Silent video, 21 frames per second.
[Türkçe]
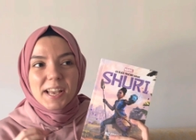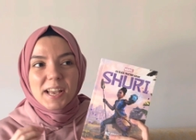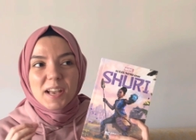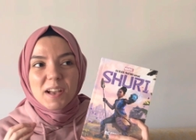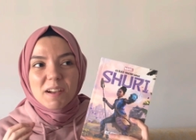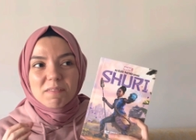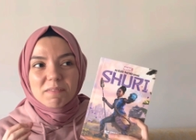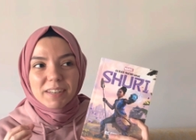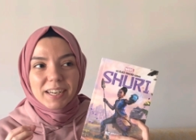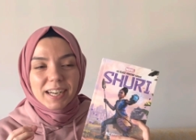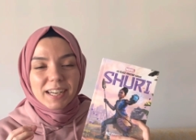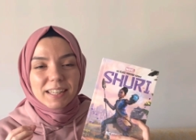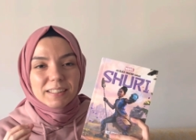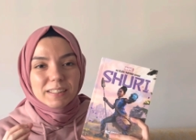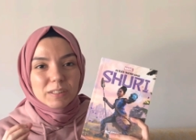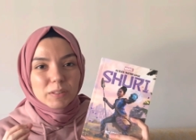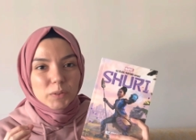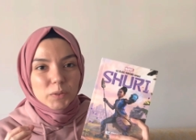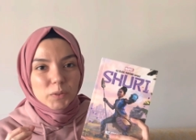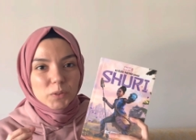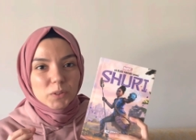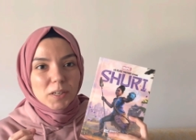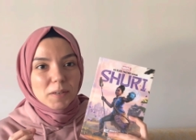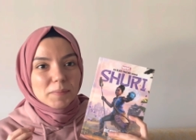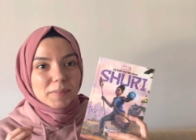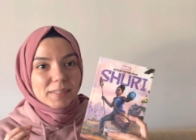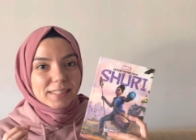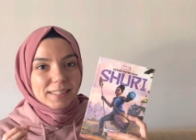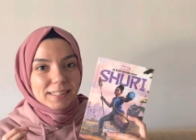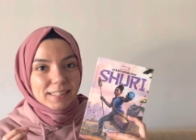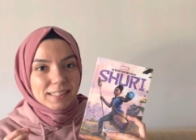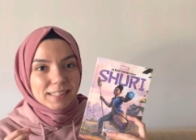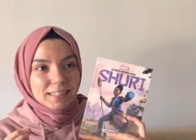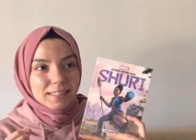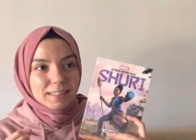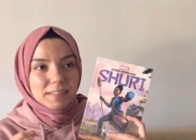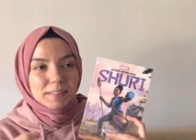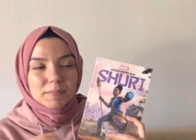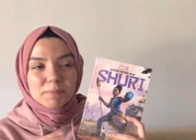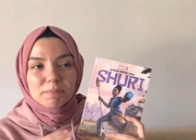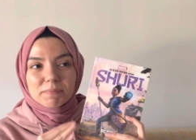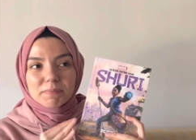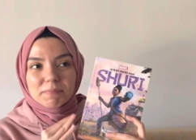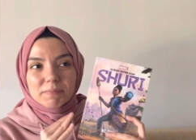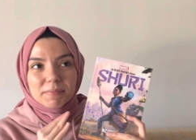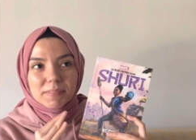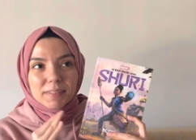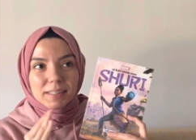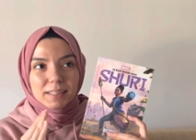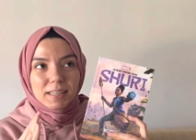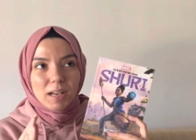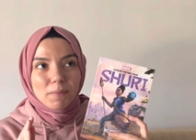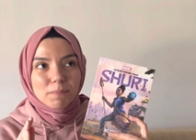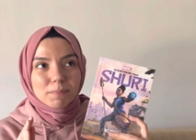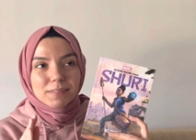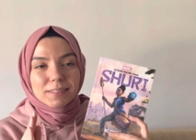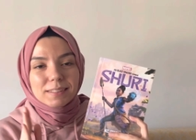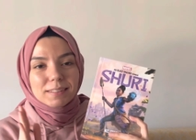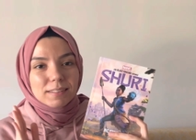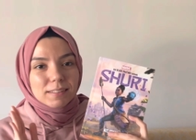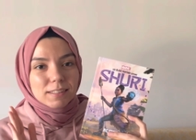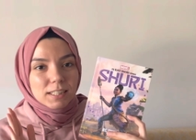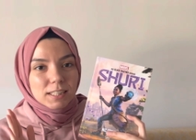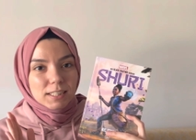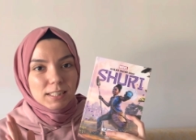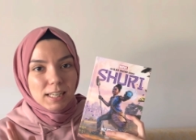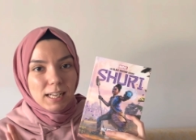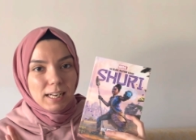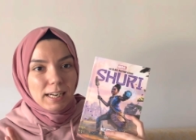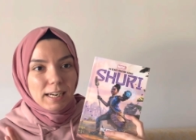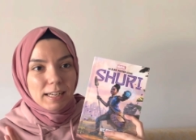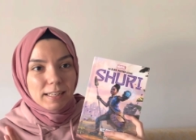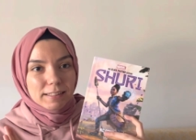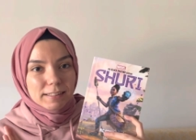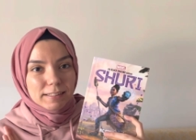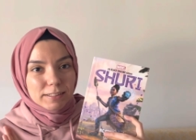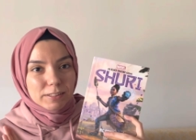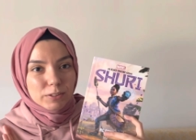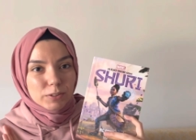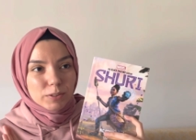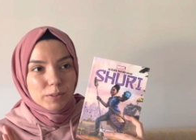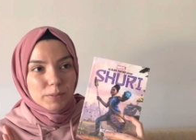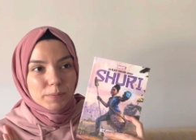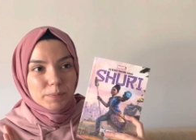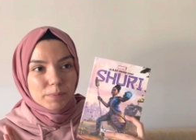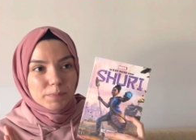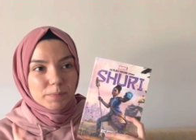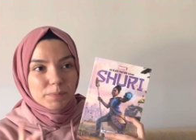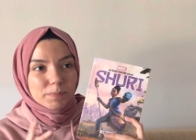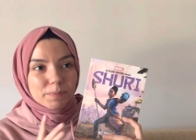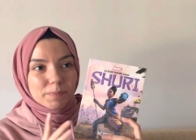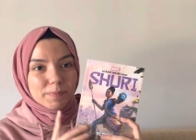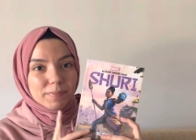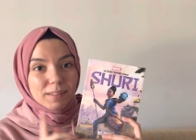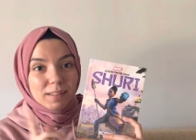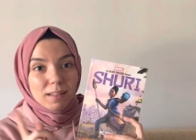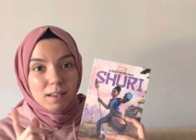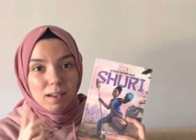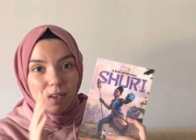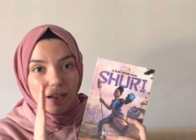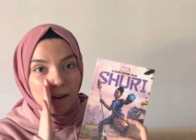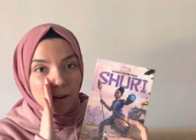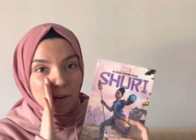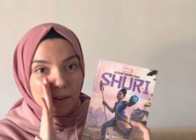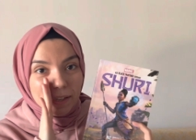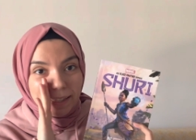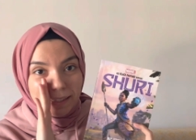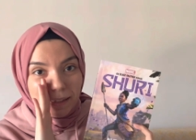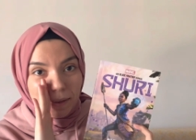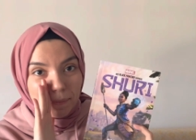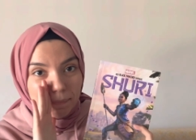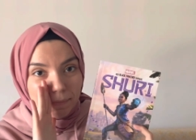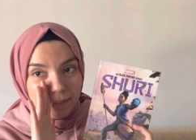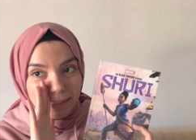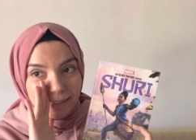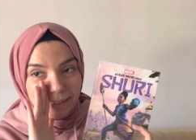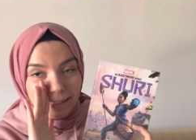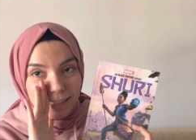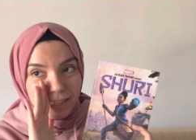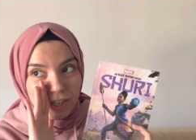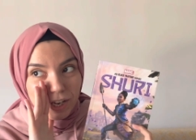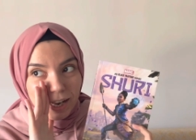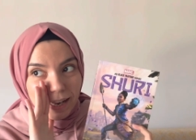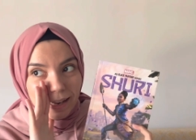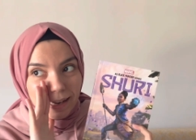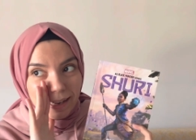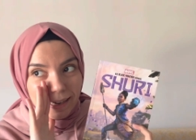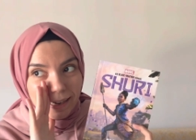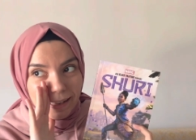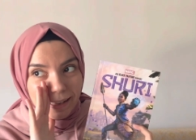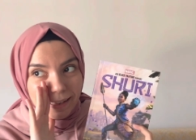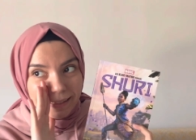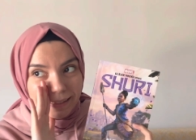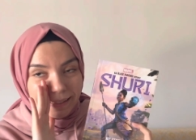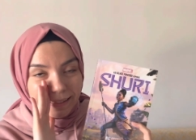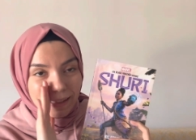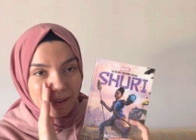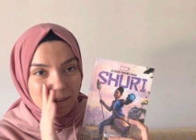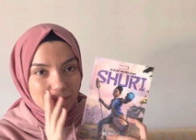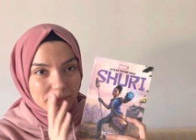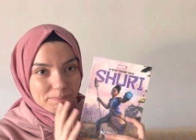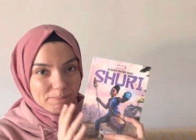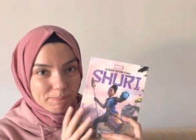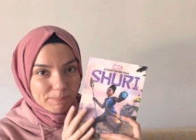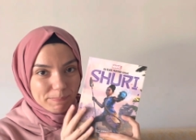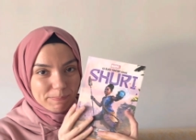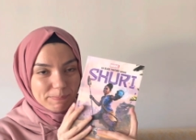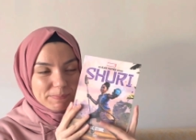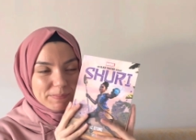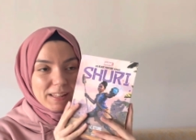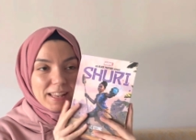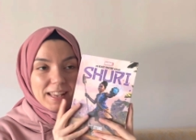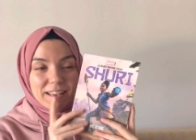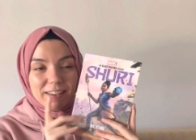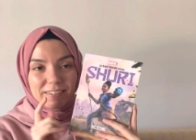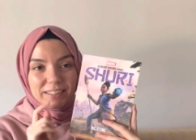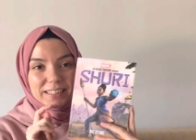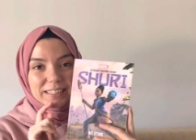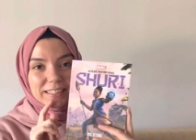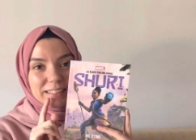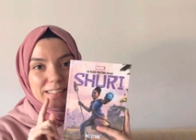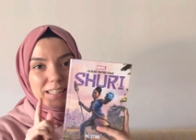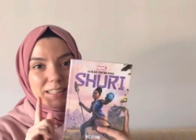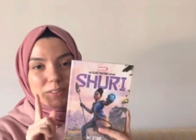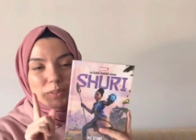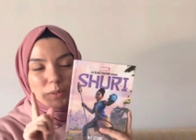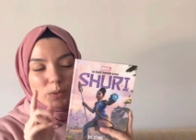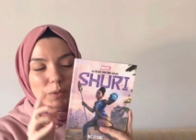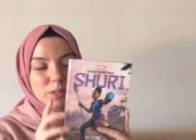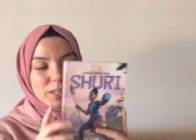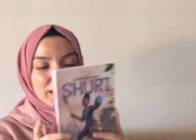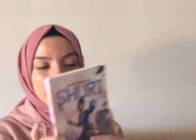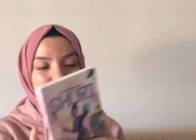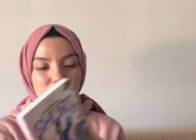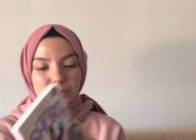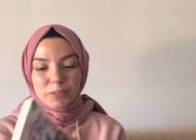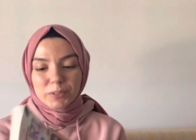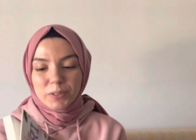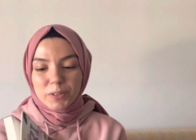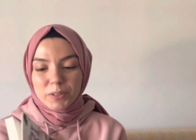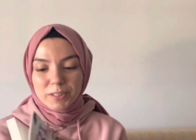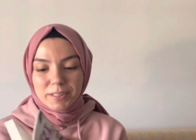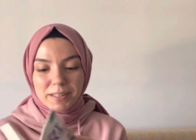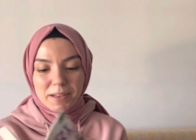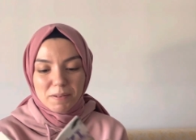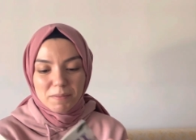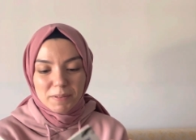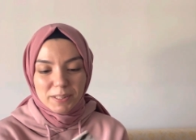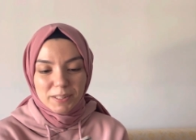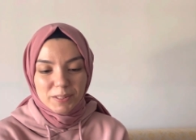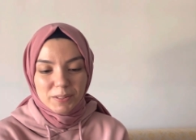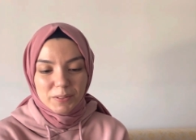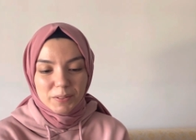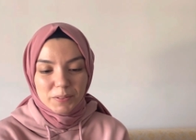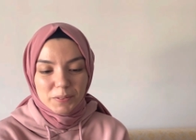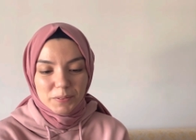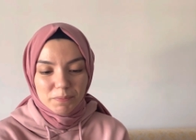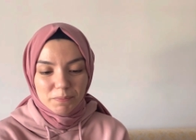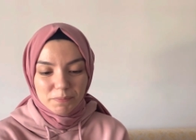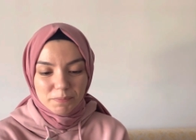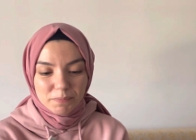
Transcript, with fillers: Wakanda'yı kurtarmak için yaptığı şeyleri anlatıyor. Kitapta T'Challa hayatta ve size son olarak şunu göstermek istiyorum.